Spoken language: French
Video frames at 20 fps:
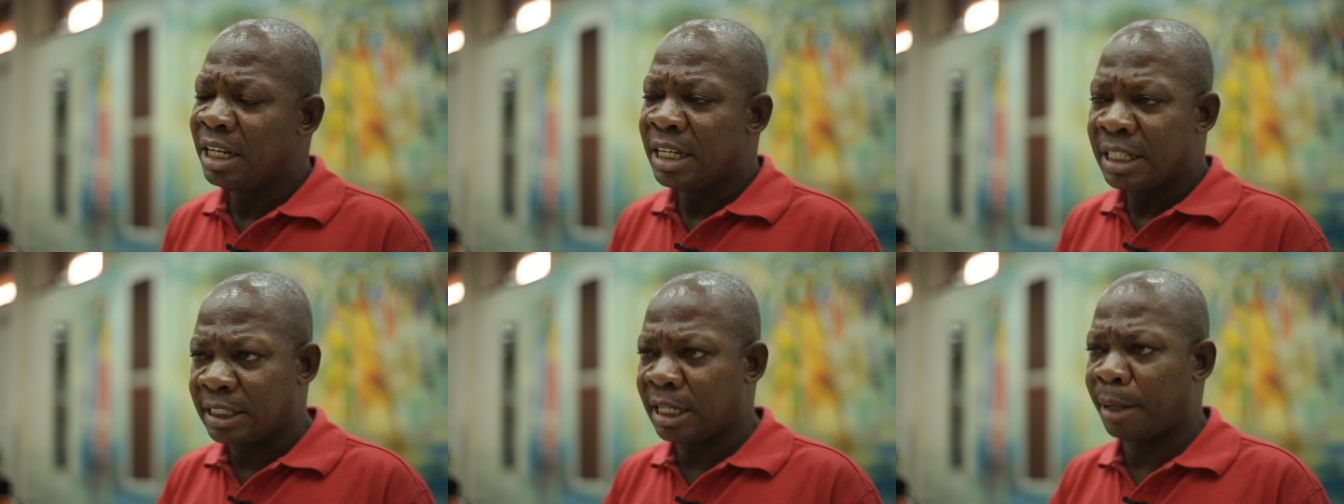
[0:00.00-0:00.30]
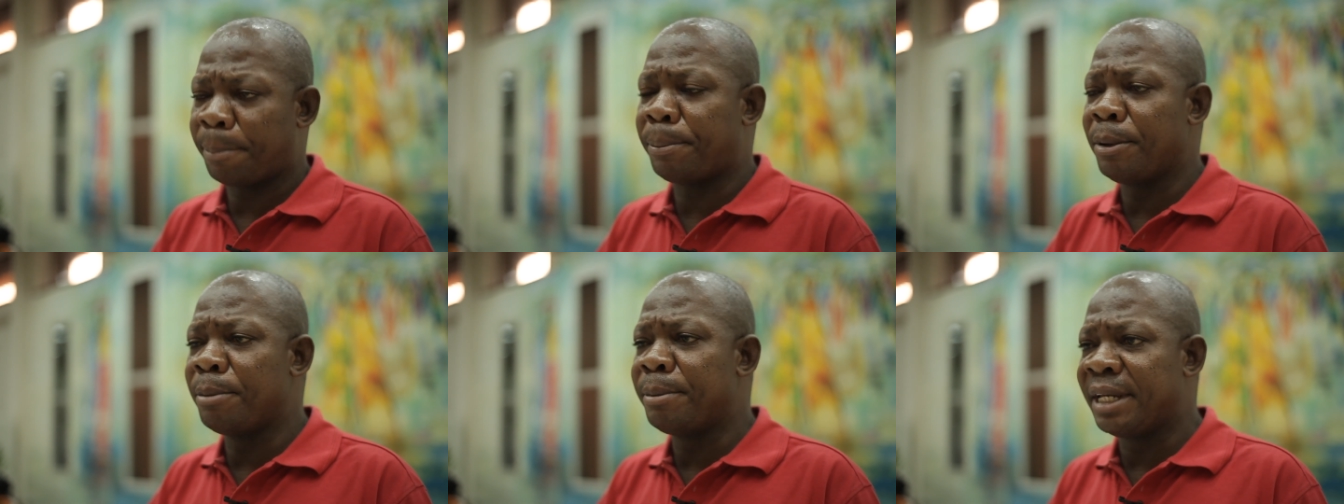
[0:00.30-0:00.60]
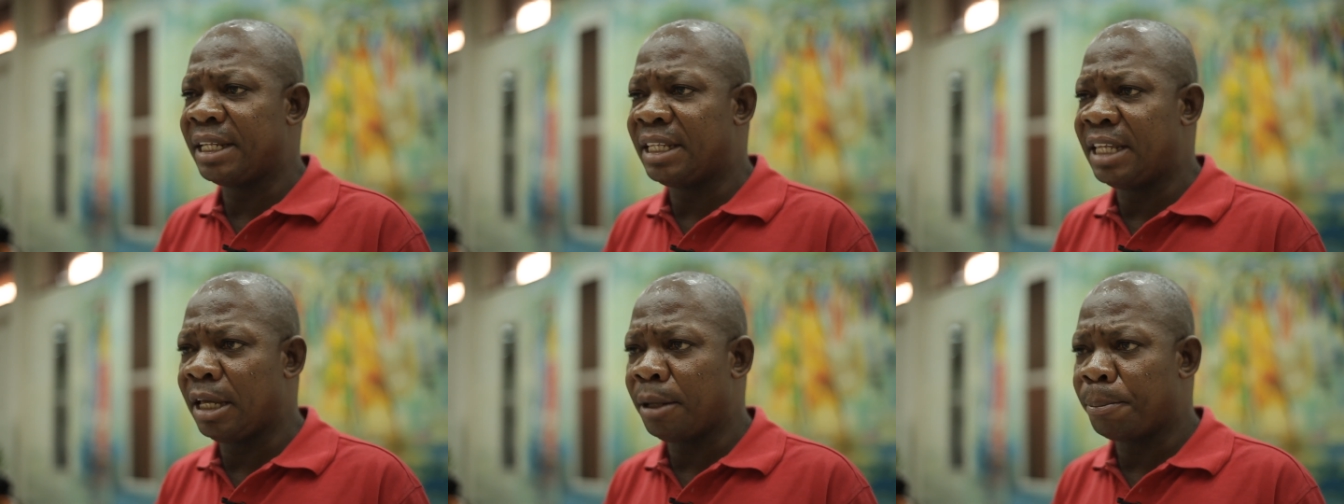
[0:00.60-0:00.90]
Ça peut
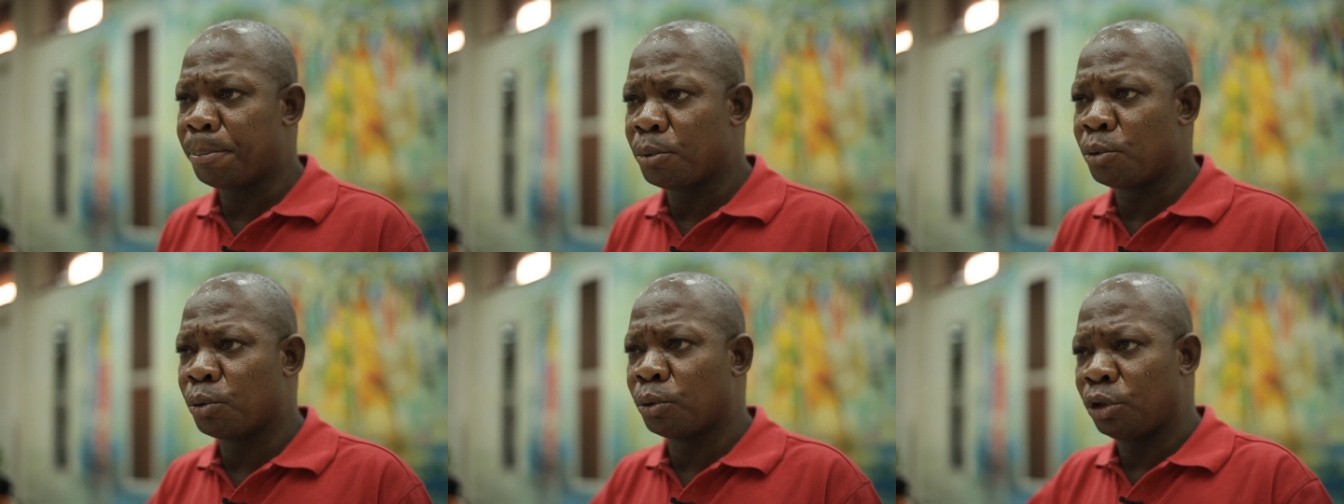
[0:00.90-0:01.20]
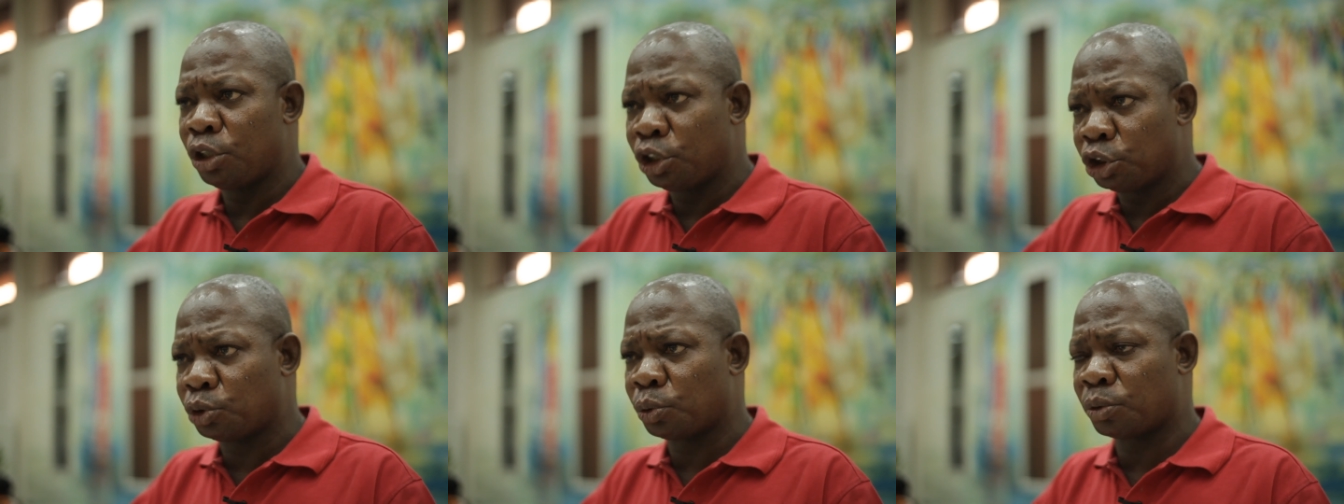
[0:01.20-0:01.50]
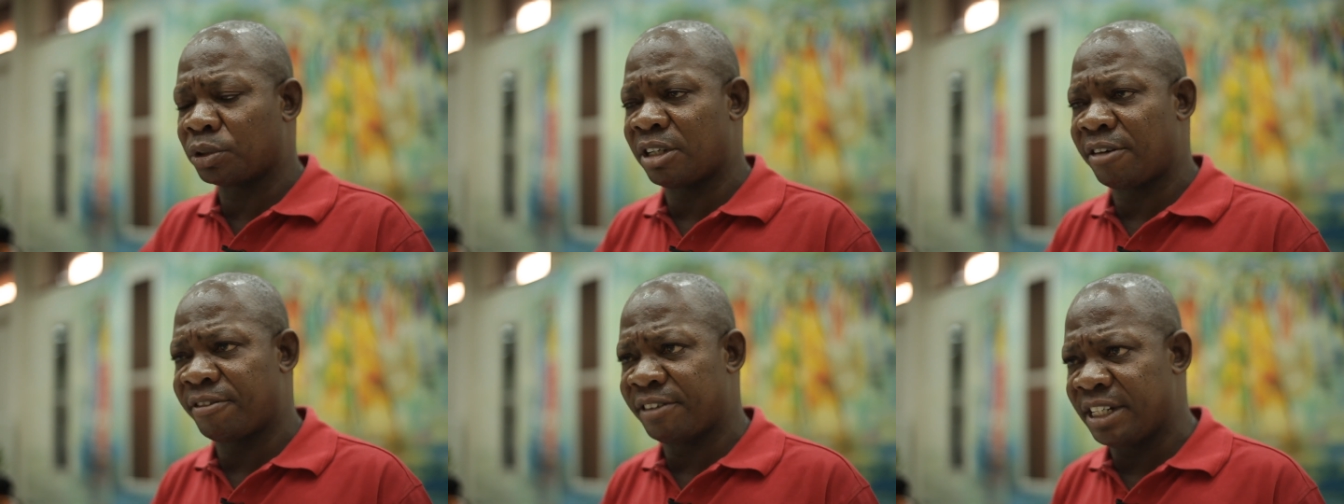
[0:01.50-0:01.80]
m'aider pour les
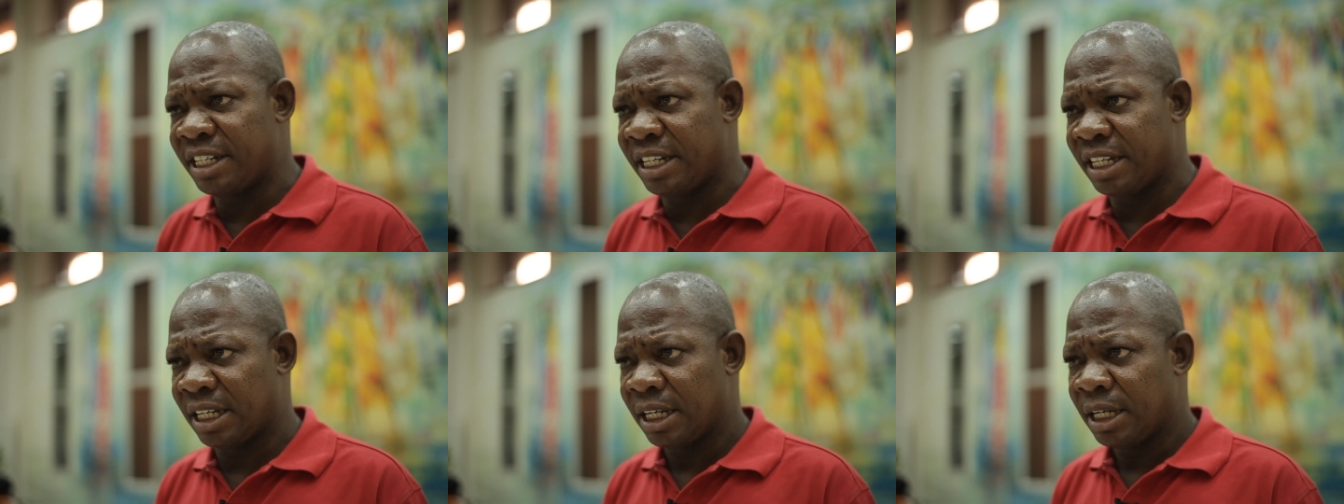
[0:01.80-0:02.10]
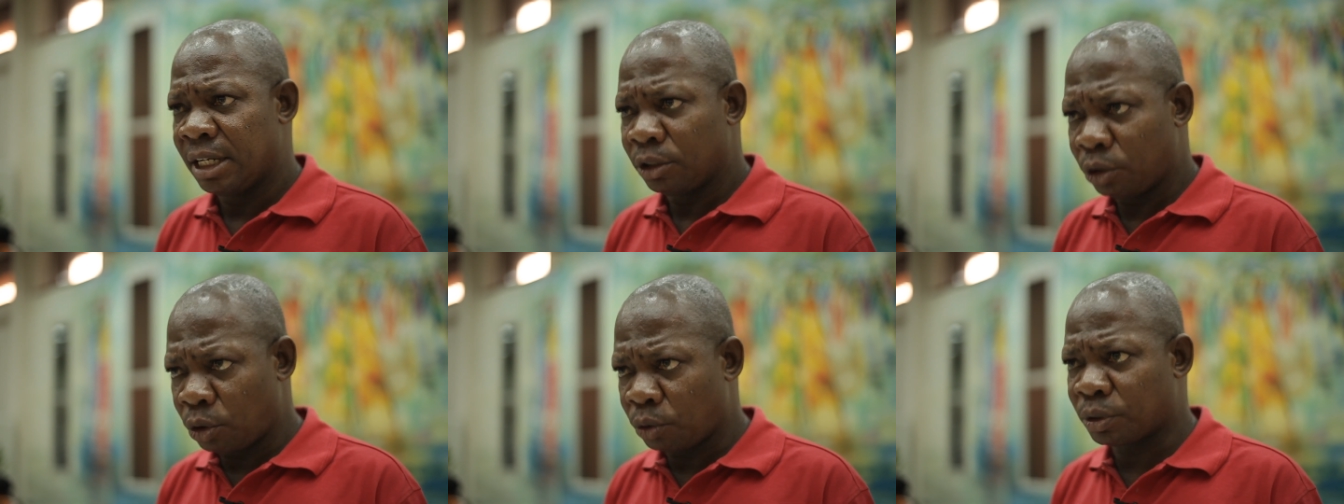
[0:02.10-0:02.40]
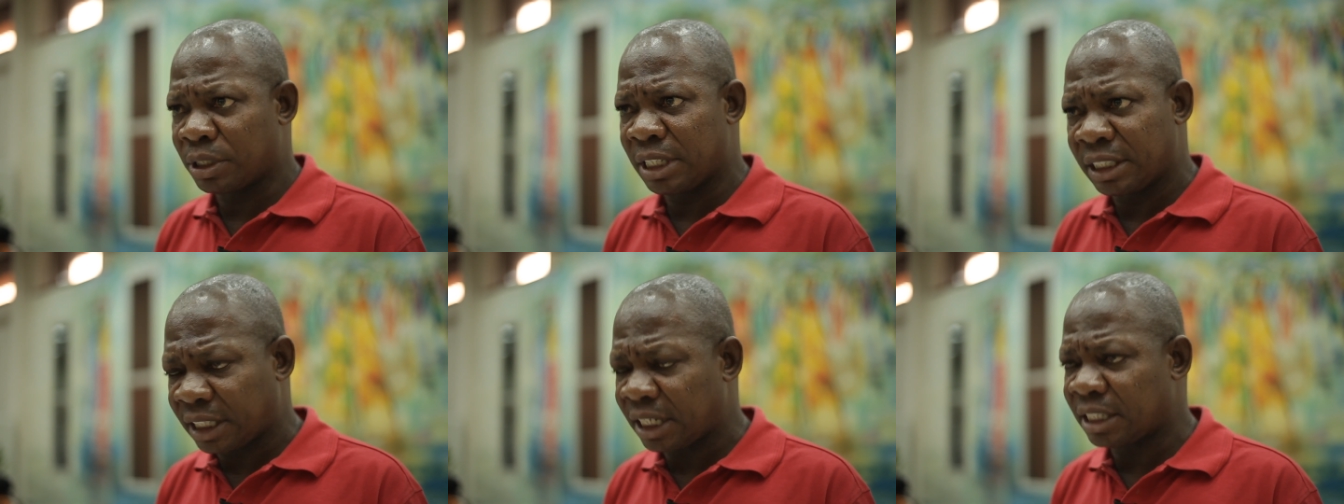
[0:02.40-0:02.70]
jours à venir. Donc,
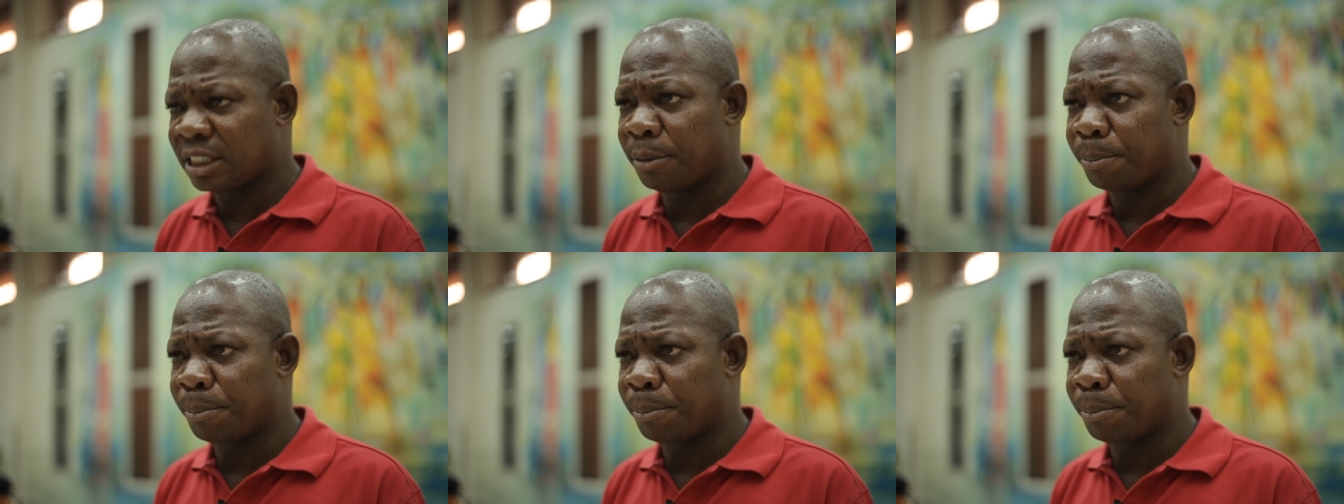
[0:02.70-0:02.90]
c'est très